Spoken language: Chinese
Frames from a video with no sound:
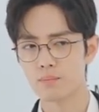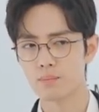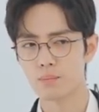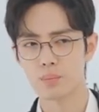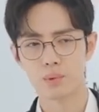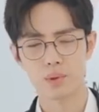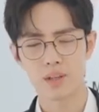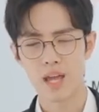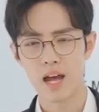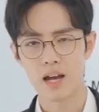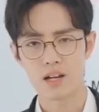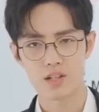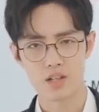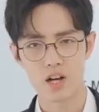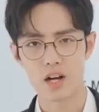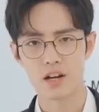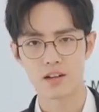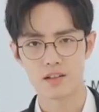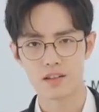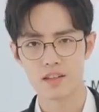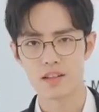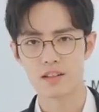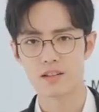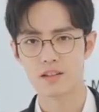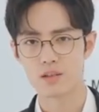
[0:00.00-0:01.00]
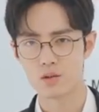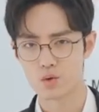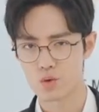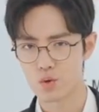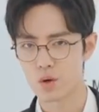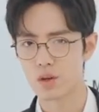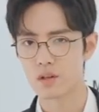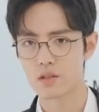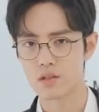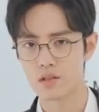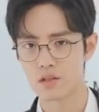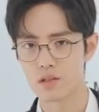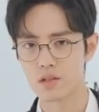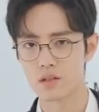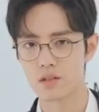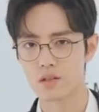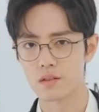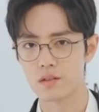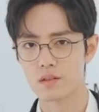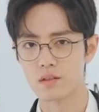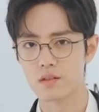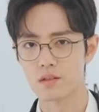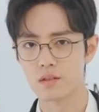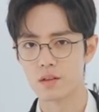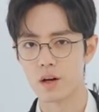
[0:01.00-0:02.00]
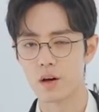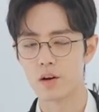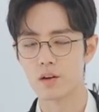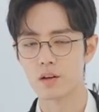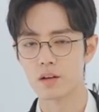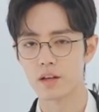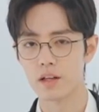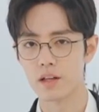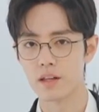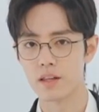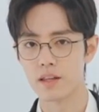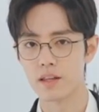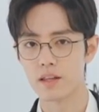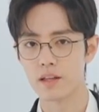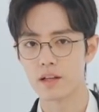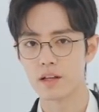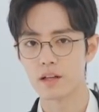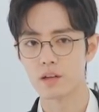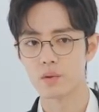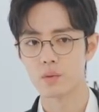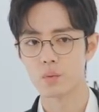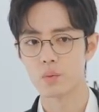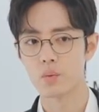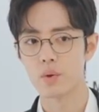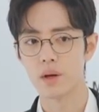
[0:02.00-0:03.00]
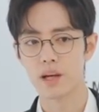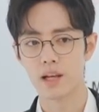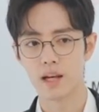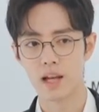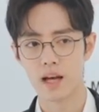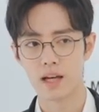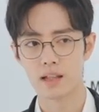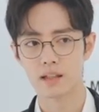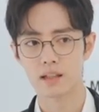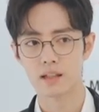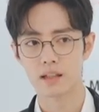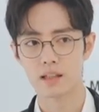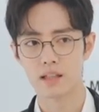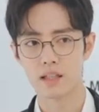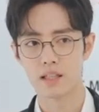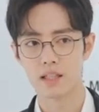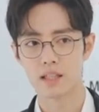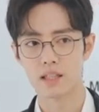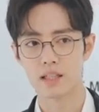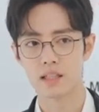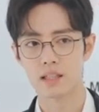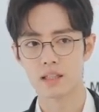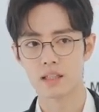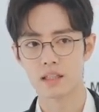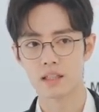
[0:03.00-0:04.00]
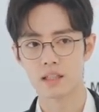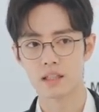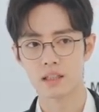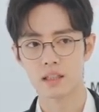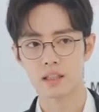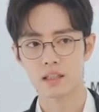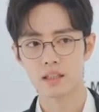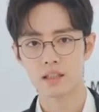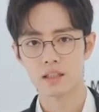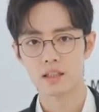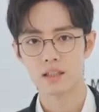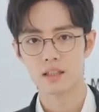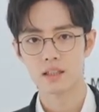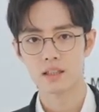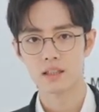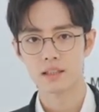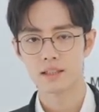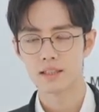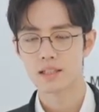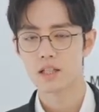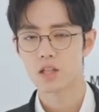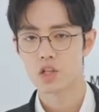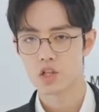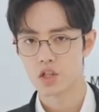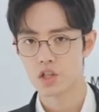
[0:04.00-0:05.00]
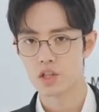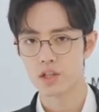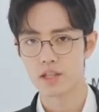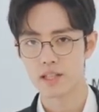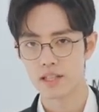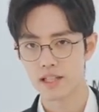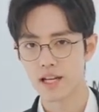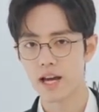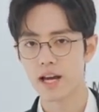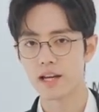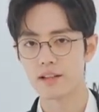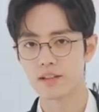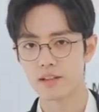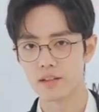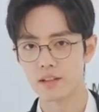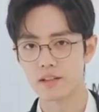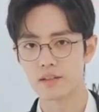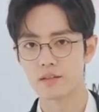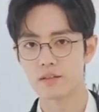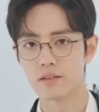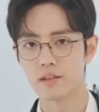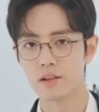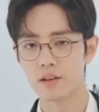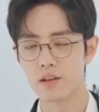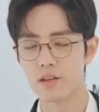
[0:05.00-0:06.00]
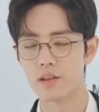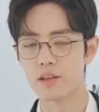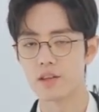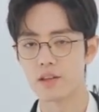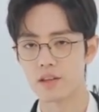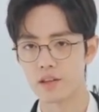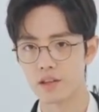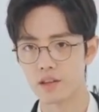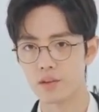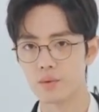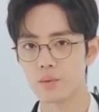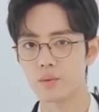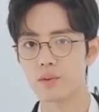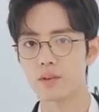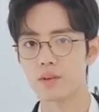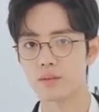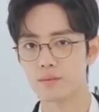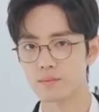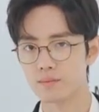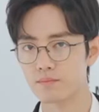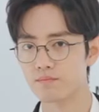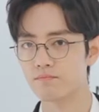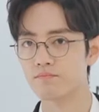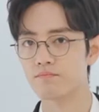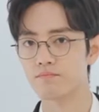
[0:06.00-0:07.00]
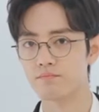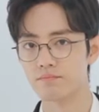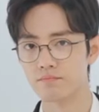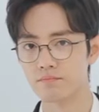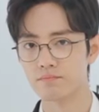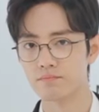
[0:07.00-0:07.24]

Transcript: 不太常见的装置，然后和一些很未来的一些设计概念，很吸引我。嗯。